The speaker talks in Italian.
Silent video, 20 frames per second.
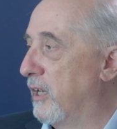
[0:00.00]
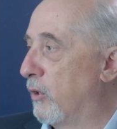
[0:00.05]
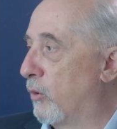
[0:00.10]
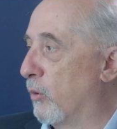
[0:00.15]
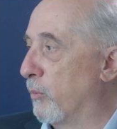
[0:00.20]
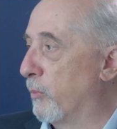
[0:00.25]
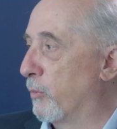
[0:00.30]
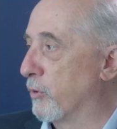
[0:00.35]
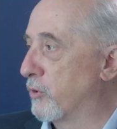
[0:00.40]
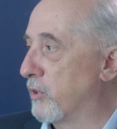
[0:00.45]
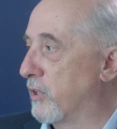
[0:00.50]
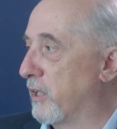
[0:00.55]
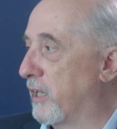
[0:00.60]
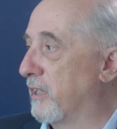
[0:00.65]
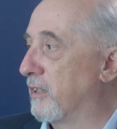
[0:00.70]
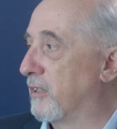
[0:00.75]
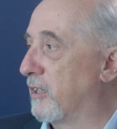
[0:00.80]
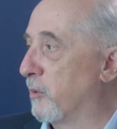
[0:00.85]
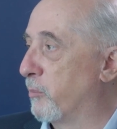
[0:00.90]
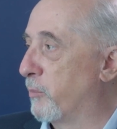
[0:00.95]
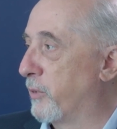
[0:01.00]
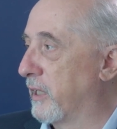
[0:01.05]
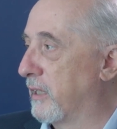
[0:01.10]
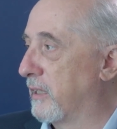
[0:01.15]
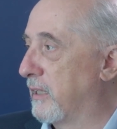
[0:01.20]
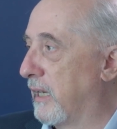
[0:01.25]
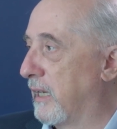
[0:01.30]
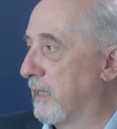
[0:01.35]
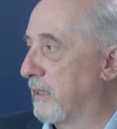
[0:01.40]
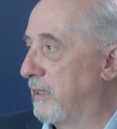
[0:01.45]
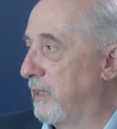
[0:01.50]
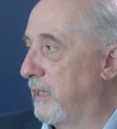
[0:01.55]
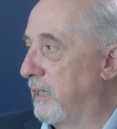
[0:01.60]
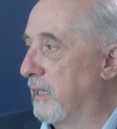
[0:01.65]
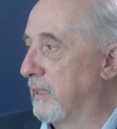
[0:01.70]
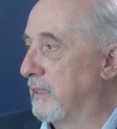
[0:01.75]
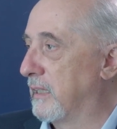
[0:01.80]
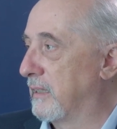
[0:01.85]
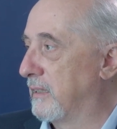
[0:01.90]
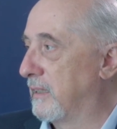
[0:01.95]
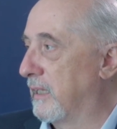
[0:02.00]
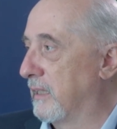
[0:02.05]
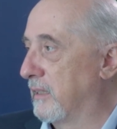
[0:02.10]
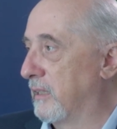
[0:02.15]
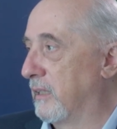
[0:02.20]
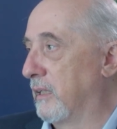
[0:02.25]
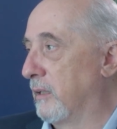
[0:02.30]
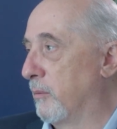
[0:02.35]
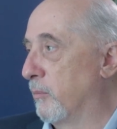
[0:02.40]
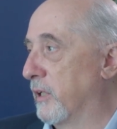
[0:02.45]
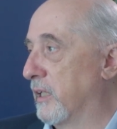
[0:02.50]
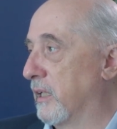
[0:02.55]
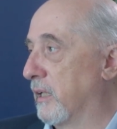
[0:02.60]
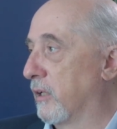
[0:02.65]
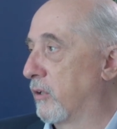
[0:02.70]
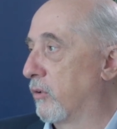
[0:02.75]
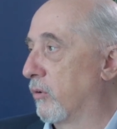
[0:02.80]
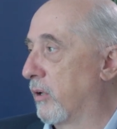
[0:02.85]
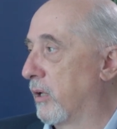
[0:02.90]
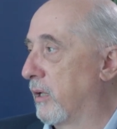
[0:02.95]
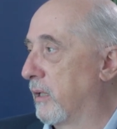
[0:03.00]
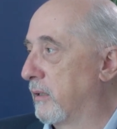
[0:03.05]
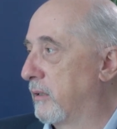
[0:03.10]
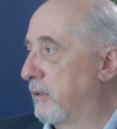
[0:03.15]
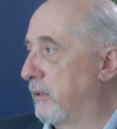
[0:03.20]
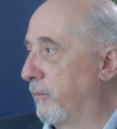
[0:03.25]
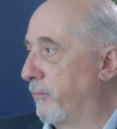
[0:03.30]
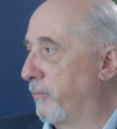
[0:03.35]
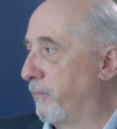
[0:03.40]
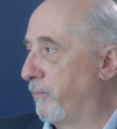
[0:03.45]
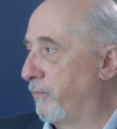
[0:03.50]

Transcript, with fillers: come posso dire, interpretati e adattati in maniera corretta.